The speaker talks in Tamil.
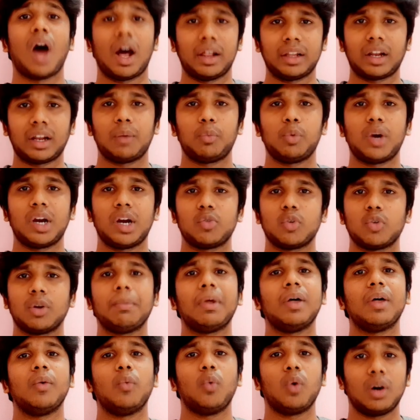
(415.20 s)
நான் முன்னாடி சொன்ன
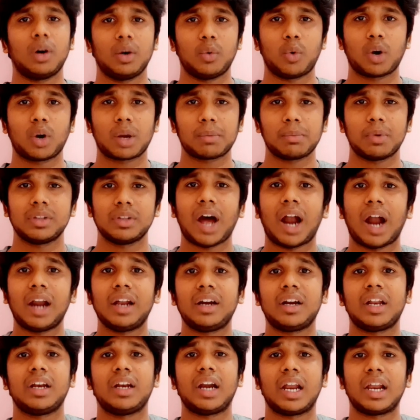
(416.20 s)
மாதிரி உடம்பு வந்து
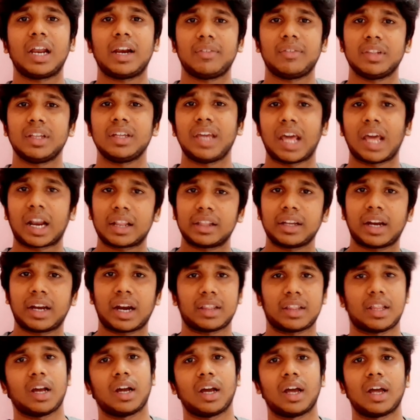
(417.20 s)
அழுகின நிலையில் வந்து இறந்து
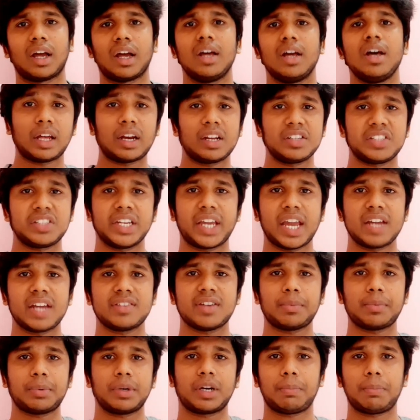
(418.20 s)
கிடந்தாங்க ரிஷிகேஷ்
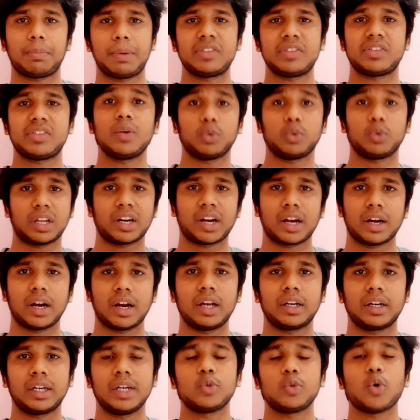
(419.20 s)
அப்படின்ற பிளேஸில் உத்தரகாண்டில்
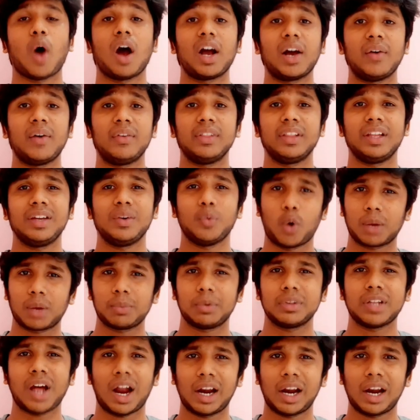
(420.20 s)
இருக்குது ஸோ அங்கே வந்து உடம்பு வந்து